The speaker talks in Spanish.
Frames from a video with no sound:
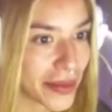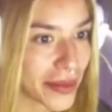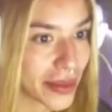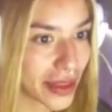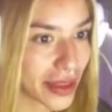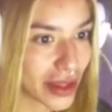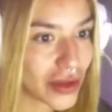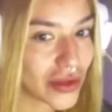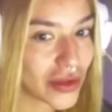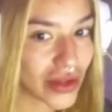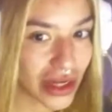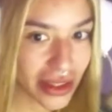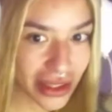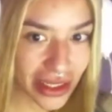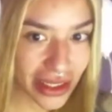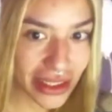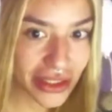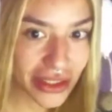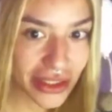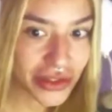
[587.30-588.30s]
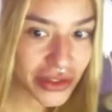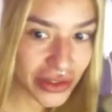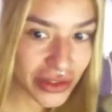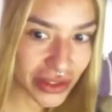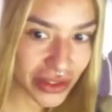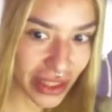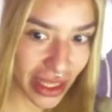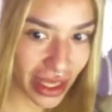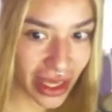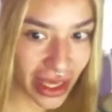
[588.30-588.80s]
Tengo 30
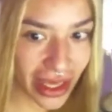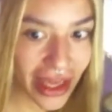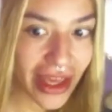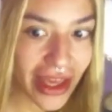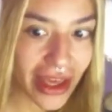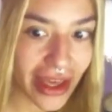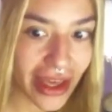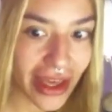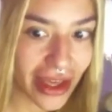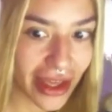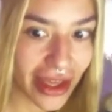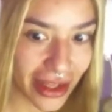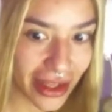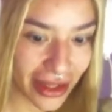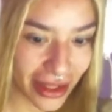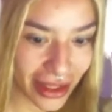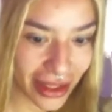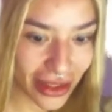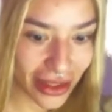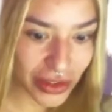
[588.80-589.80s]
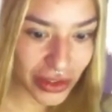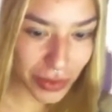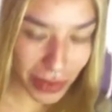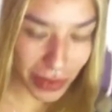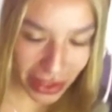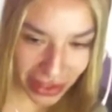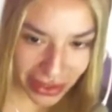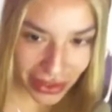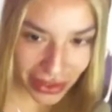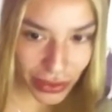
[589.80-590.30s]
años y en el
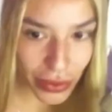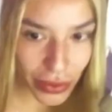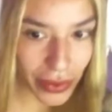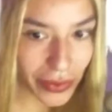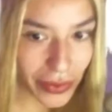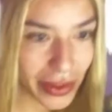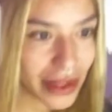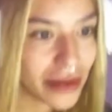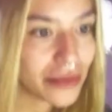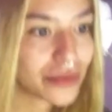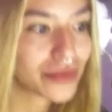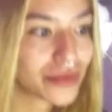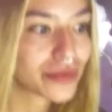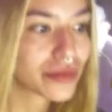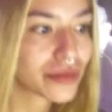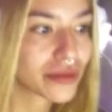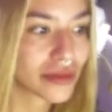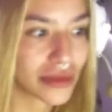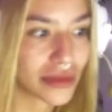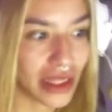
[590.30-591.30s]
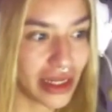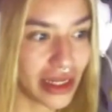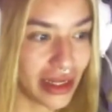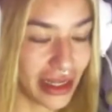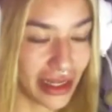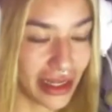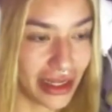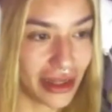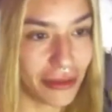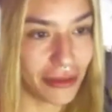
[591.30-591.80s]
2019
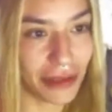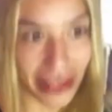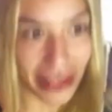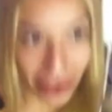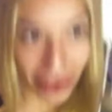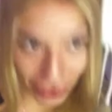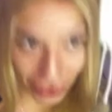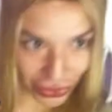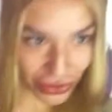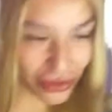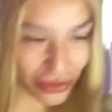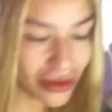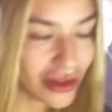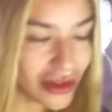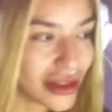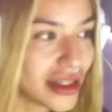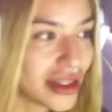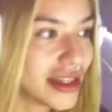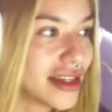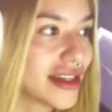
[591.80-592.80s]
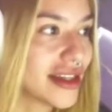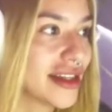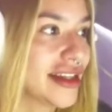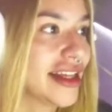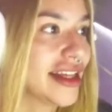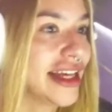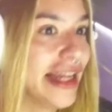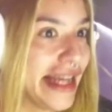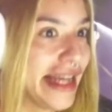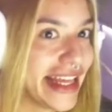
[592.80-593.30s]
tenía 28
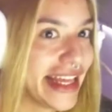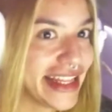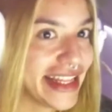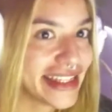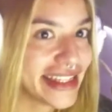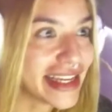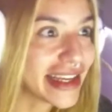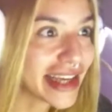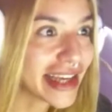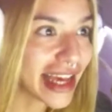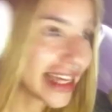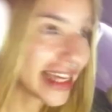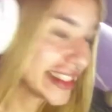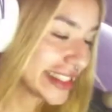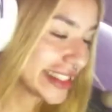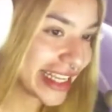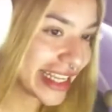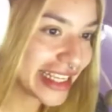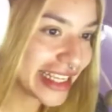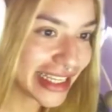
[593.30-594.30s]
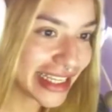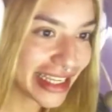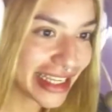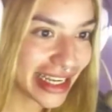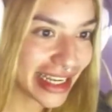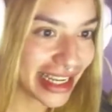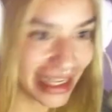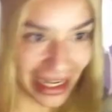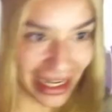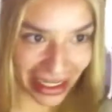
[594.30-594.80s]
y dicen que es,
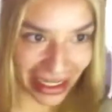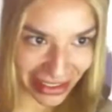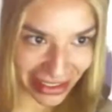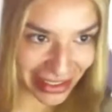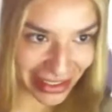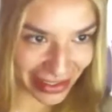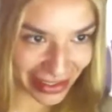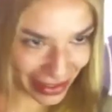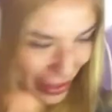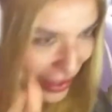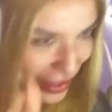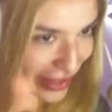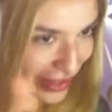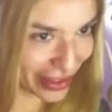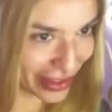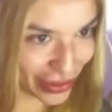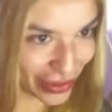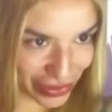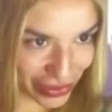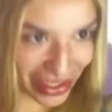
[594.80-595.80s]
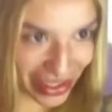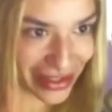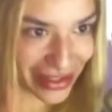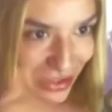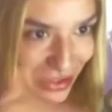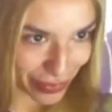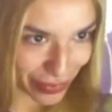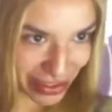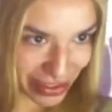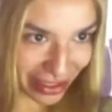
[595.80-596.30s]
la crisis de los
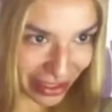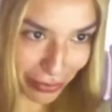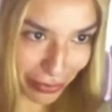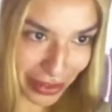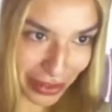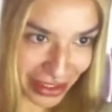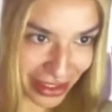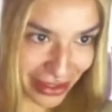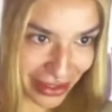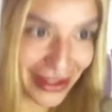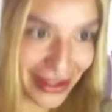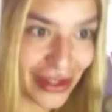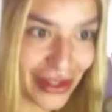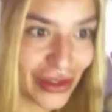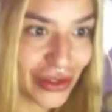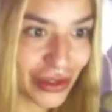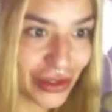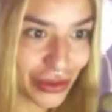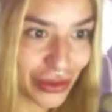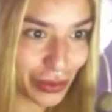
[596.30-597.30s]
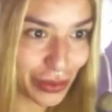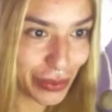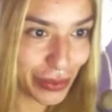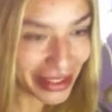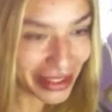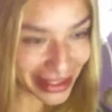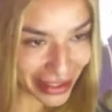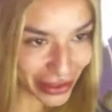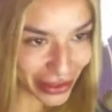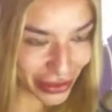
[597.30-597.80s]
30, empiezan a partir de los
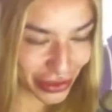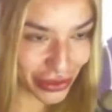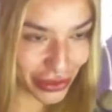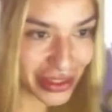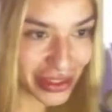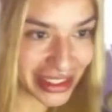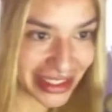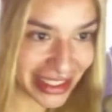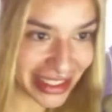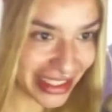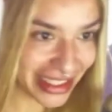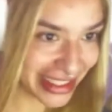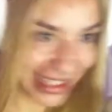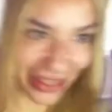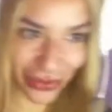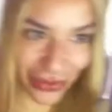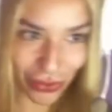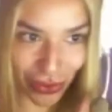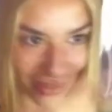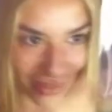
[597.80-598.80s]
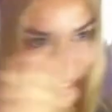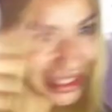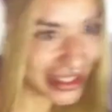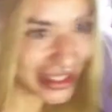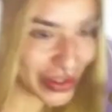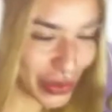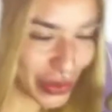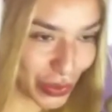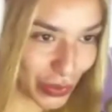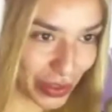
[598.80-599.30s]
28 y es el
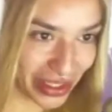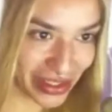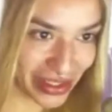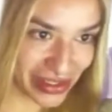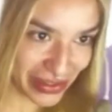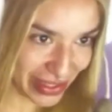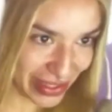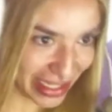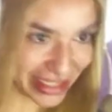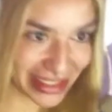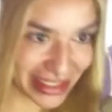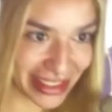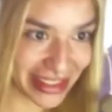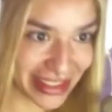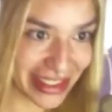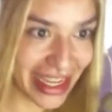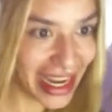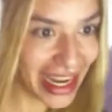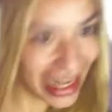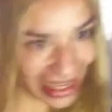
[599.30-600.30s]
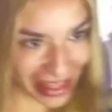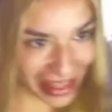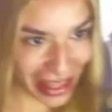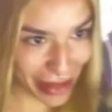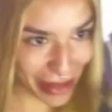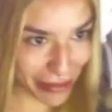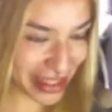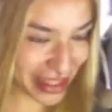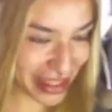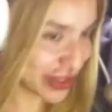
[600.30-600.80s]
Saturnazo, güey. O sea, así se le
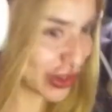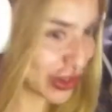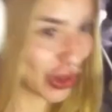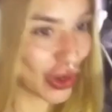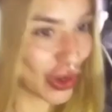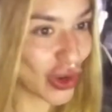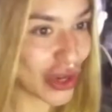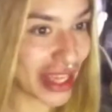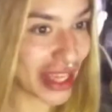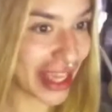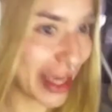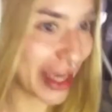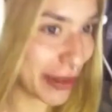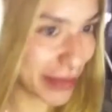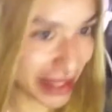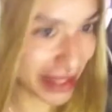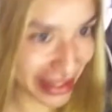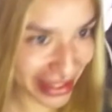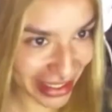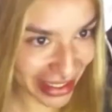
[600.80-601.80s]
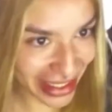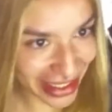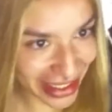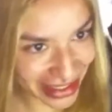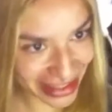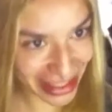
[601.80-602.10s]
llama astrológicamente el